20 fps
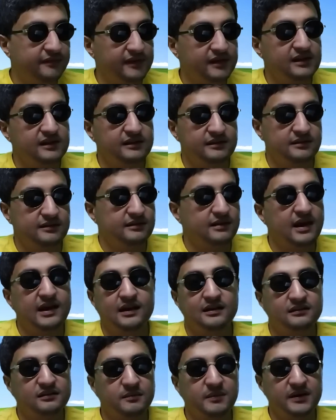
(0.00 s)
فعلا
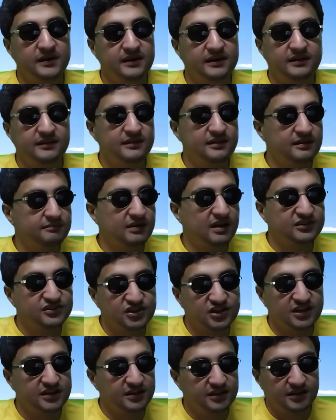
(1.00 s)
حاجه طبيعيه جدا
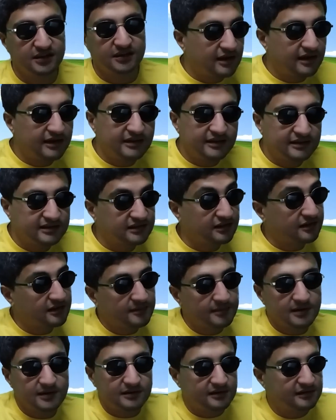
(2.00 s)
محدش هي...
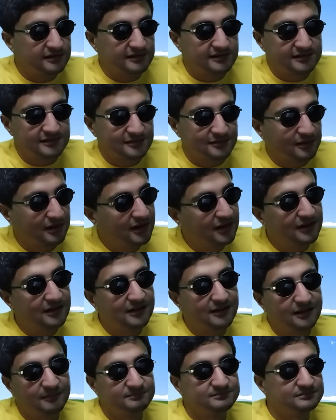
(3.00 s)
هيستغربك خالص
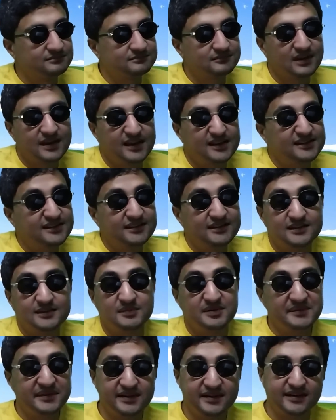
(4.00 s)
ولا هيحس ان انت
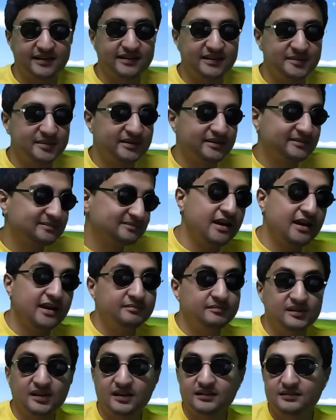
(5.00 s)
بتعمل حاجه غريبه
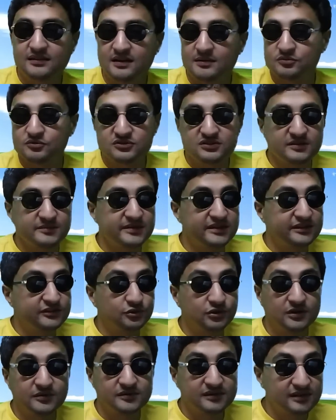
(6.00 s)
قاعد بتقطع موزه
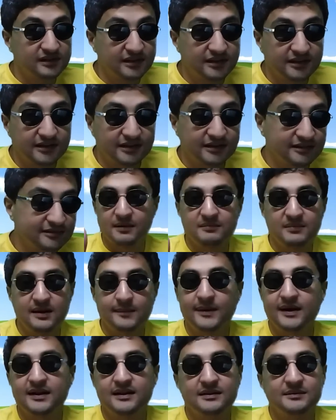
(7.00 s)
بالشوكه والسكينه كمل يا
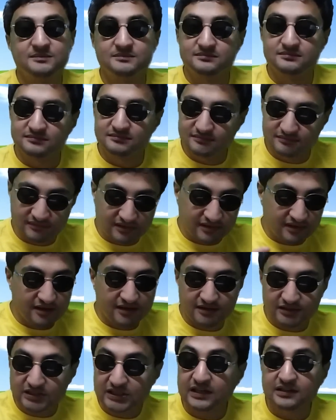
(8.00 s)
معلم
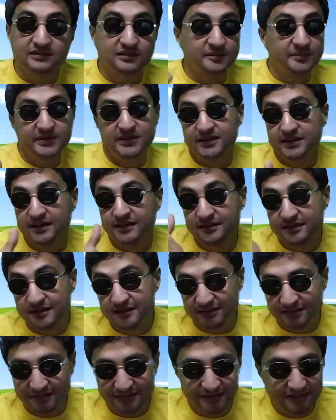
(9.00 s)
انت شكلك طبيعي
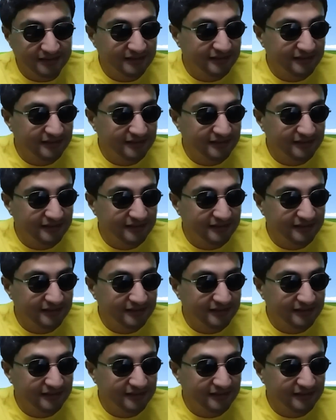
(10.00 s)
جدا